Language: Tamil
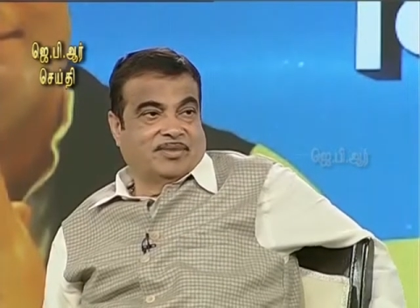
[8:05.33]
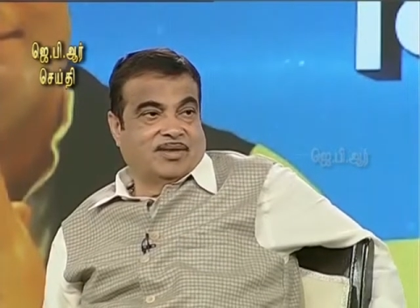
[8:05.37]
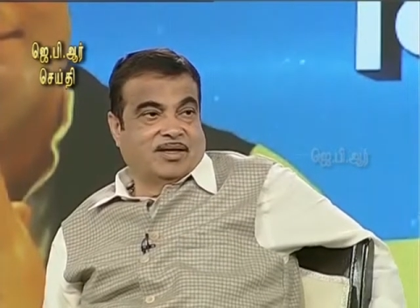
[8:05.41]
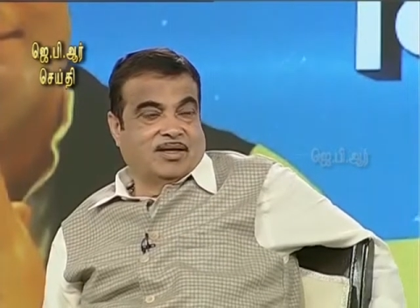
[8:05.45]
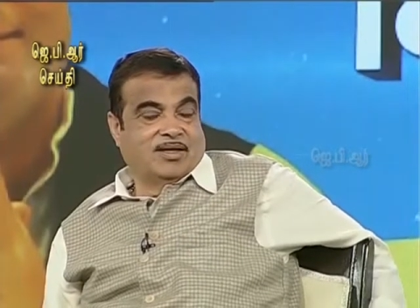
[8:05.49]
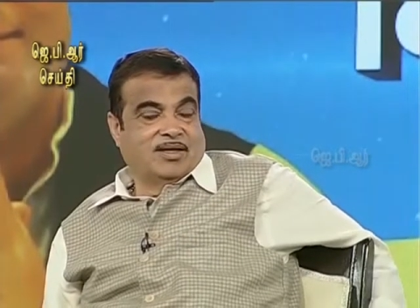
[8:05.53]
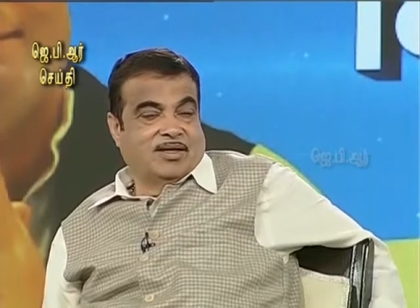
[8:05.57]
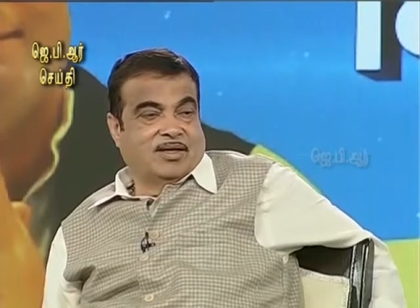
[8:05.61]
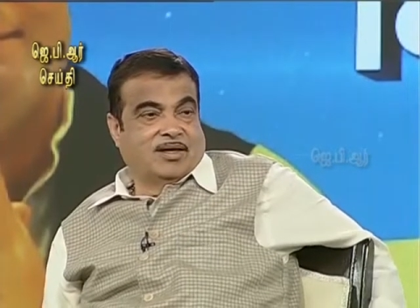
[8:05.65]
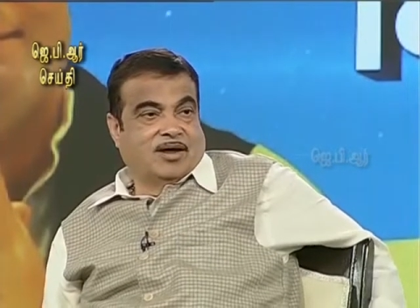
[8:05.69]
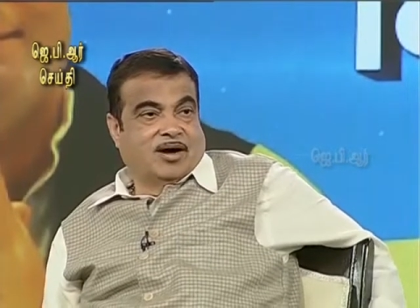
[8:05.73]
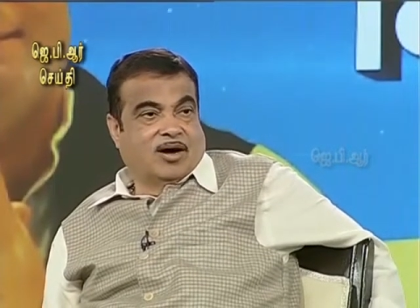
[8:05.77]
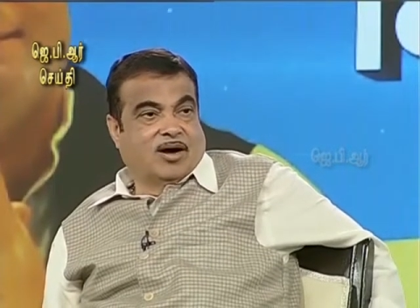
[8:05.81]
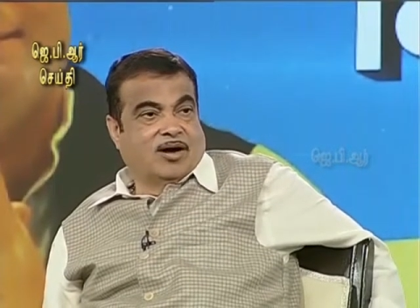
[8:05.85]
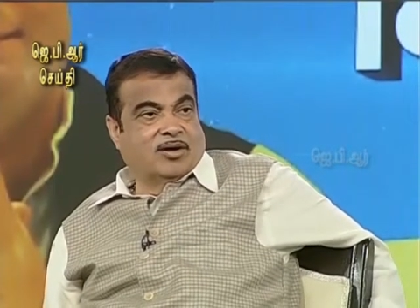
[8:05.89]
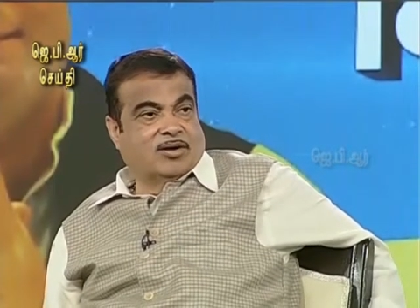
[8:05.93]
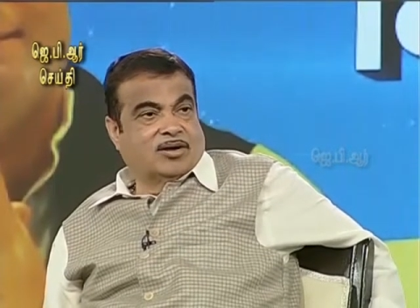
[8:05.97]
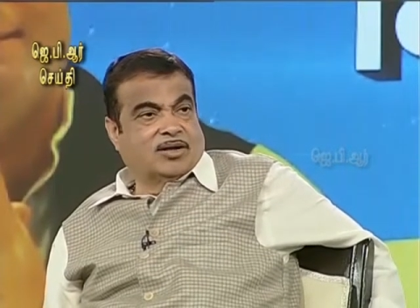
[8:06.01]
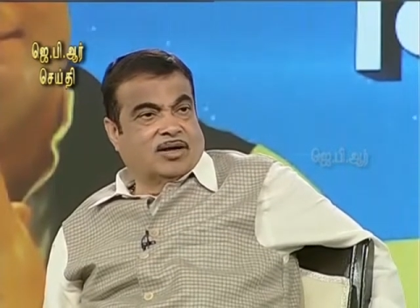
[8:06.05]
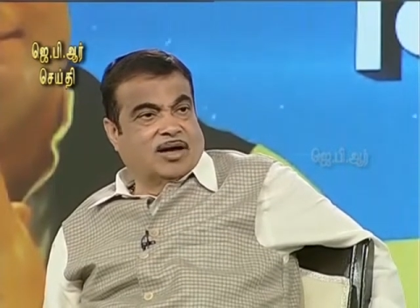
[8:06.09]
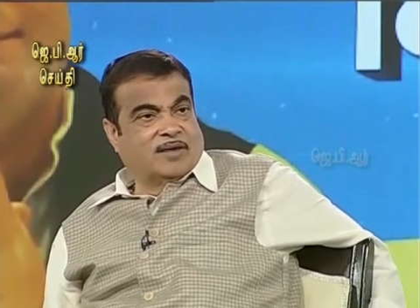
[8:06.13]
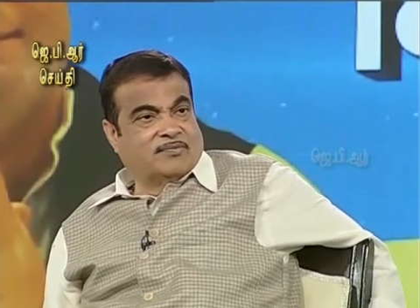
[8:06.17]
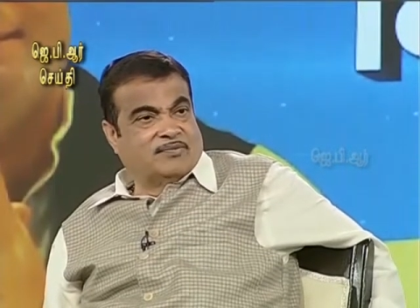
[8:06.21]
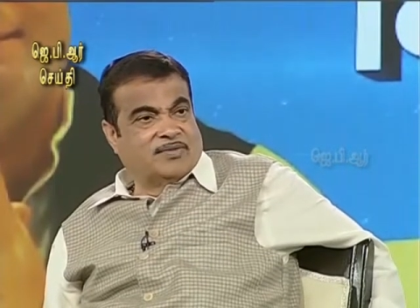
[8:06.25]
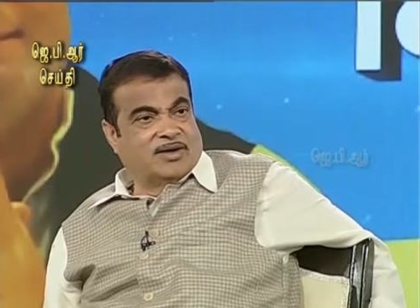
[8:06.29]
அவர்களின்
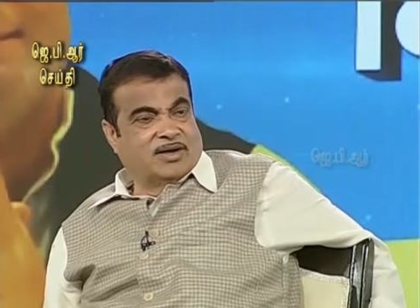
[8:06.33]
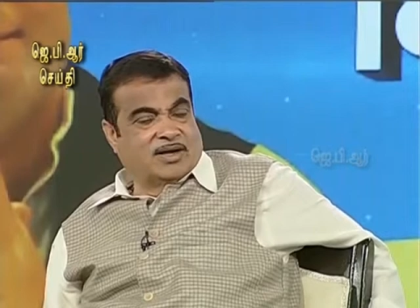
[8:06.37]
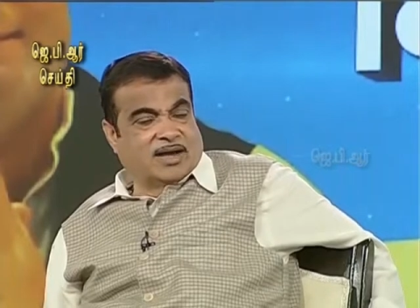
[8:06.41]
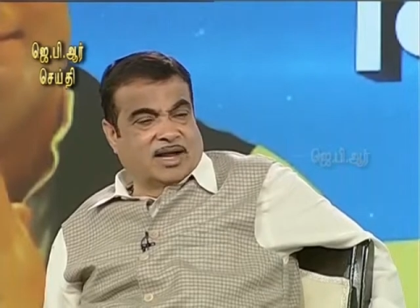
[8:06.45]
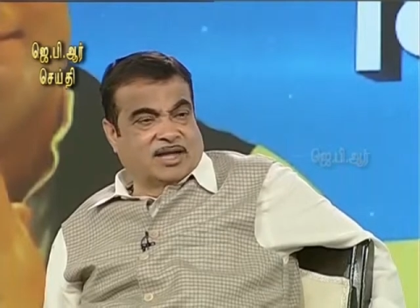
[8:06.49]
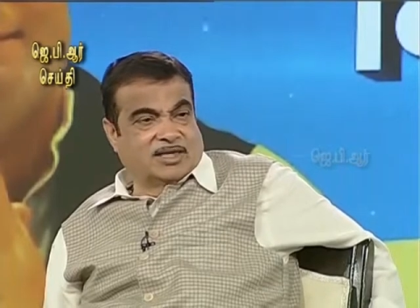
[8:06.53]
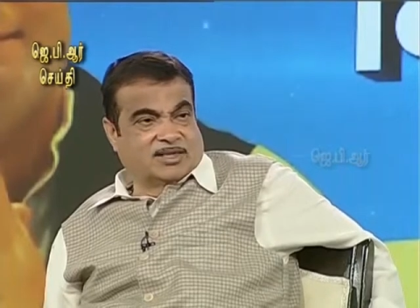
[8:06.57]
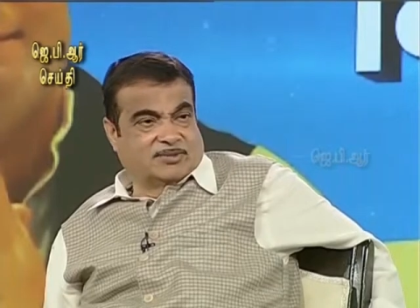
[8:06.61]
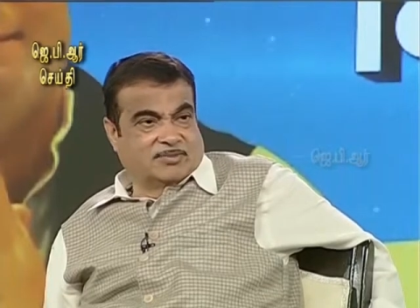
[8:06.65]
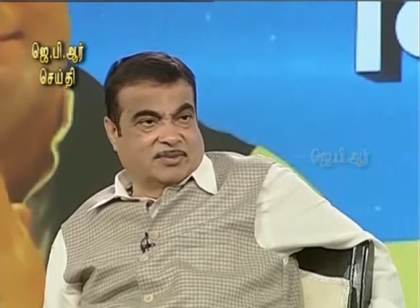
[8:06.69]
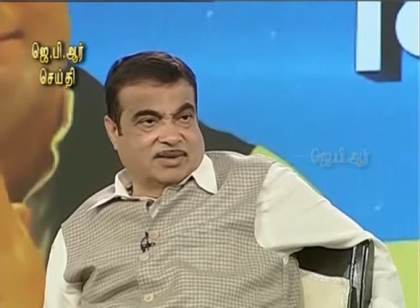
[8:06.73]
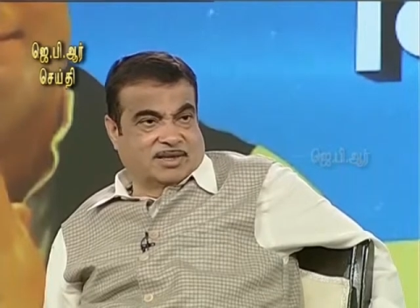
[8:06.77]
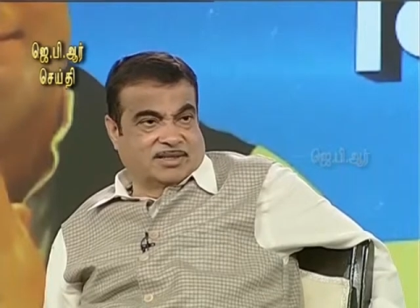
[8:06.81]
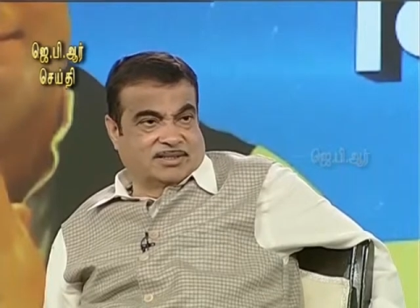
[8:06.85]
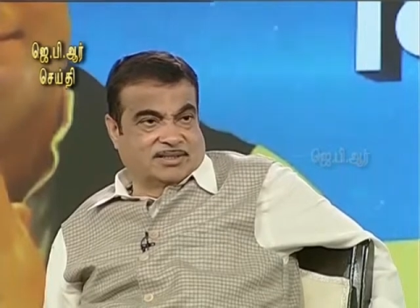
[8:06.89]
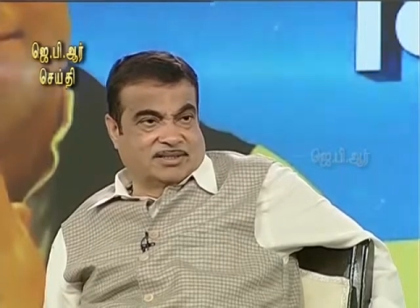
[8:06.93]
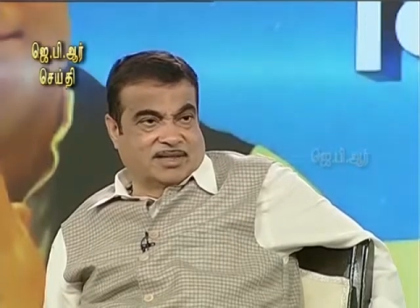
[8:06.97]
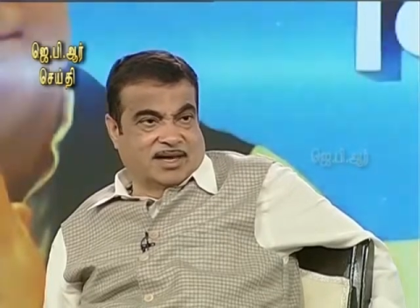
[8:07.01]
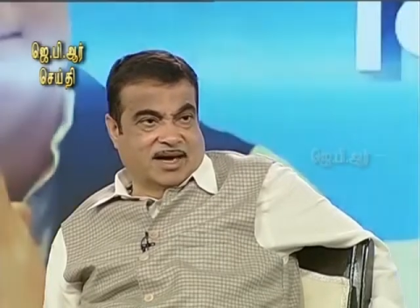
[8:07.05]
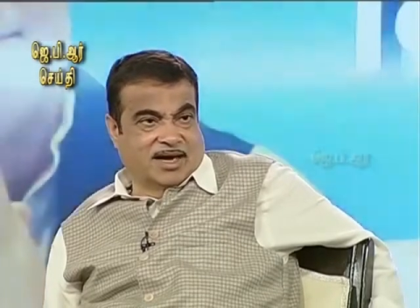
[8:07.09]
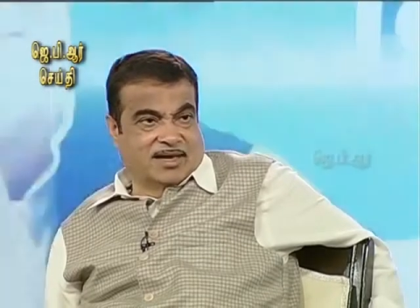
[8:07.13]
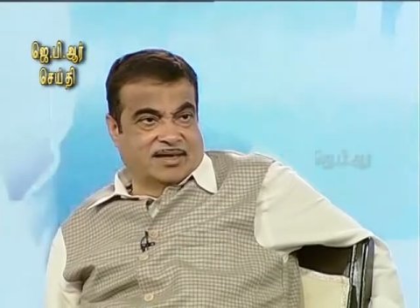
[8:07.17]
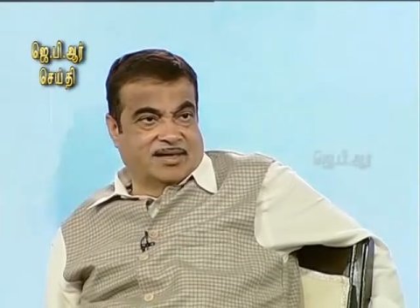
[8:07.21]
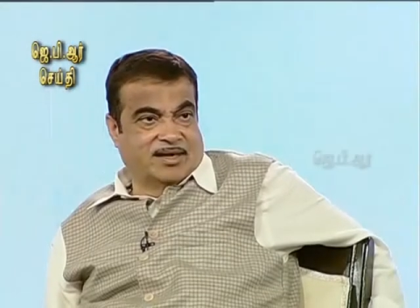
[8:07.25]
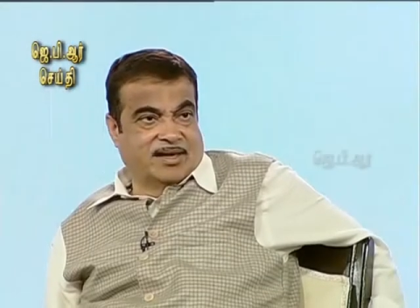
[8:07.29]
இதயங்களை
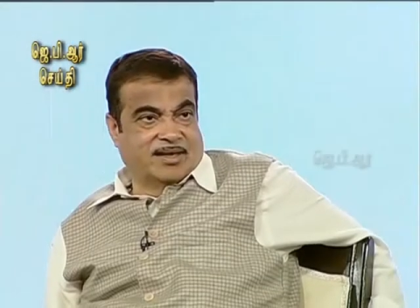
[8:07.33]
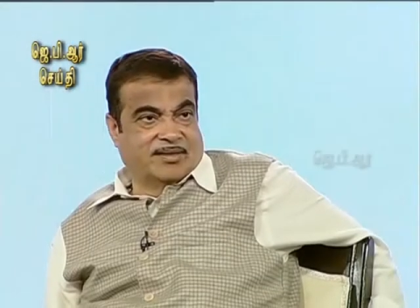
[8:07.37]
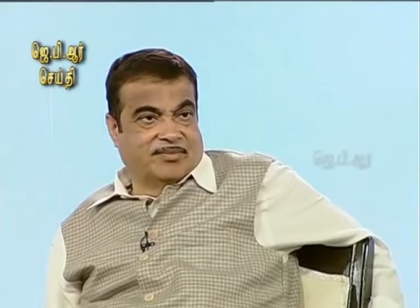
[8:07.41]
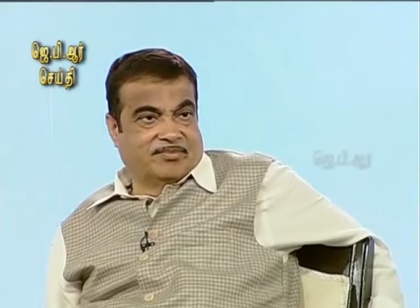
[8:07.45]
வென்றுள்ளோம்